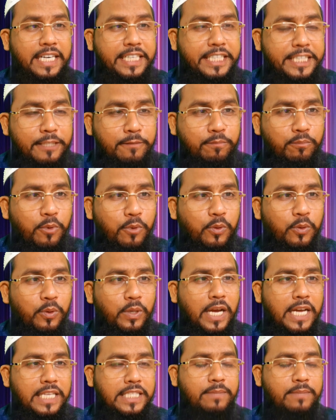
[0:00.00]
ঠিক মতন
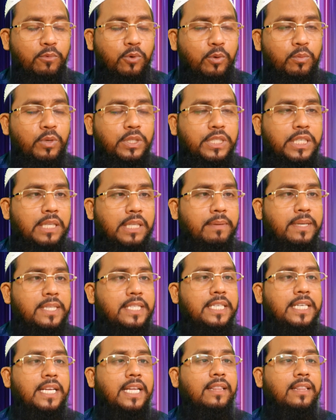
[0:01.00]
কাজে মন বসাতে
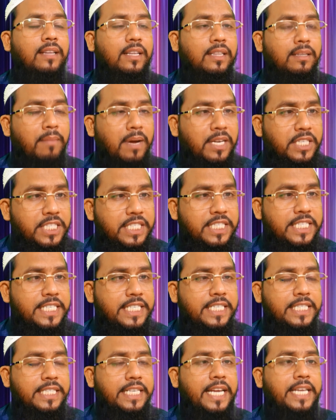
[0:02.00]
পারছে না তাদের মাসিক
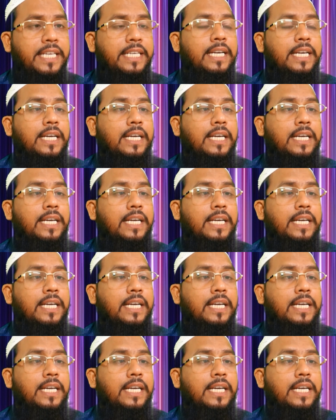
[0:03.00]
ঠিক নেই